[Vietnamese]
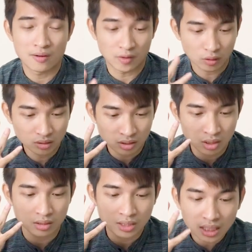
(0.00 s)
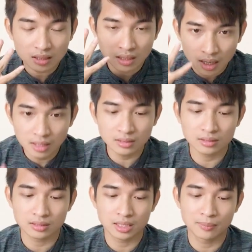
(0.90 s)
và nó thực sự rất
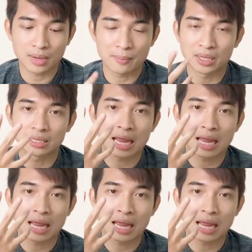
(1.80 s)
lớn khi mà mình